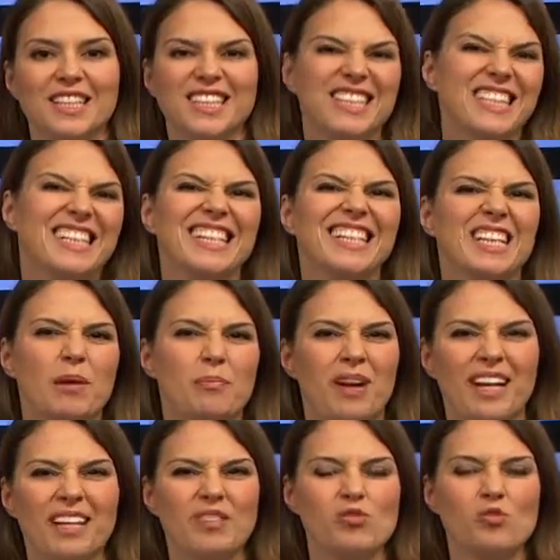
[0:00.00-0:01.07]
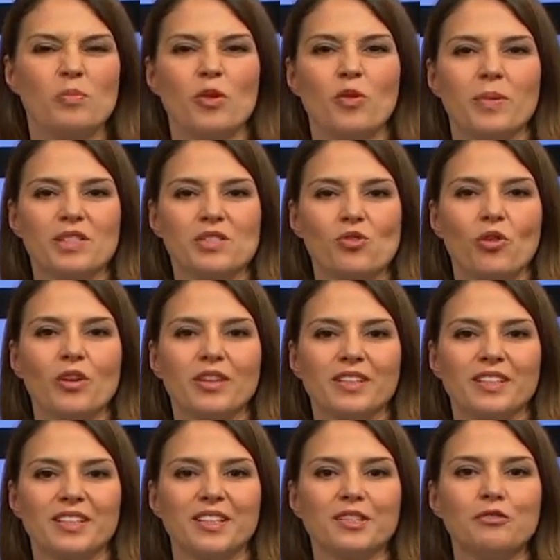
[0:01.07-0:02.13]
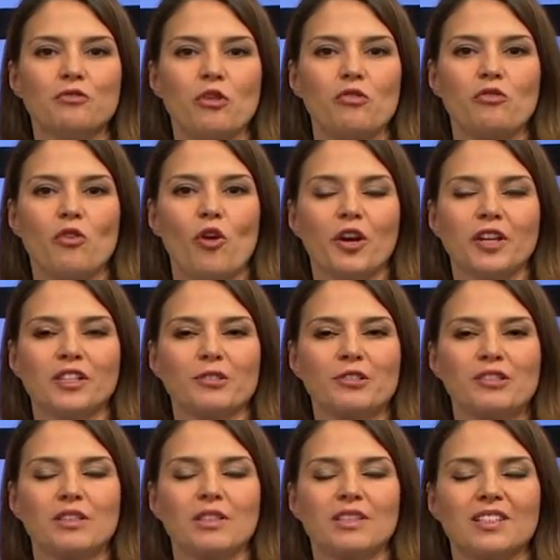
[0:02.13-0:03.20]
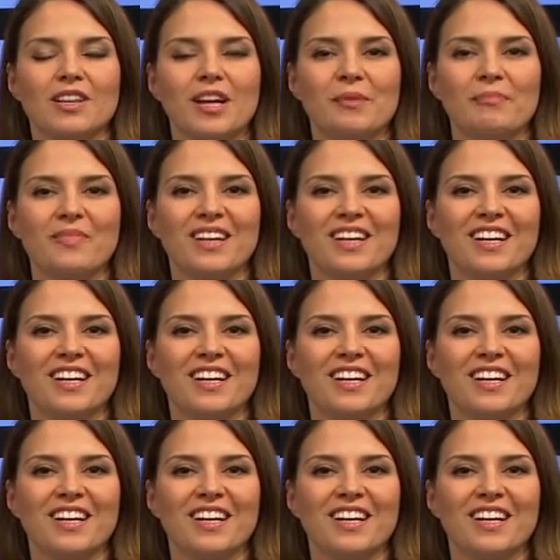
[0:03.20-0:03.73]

Die klingen ja beide super überzeugend, ne? Frau Freund aus Dittichheim.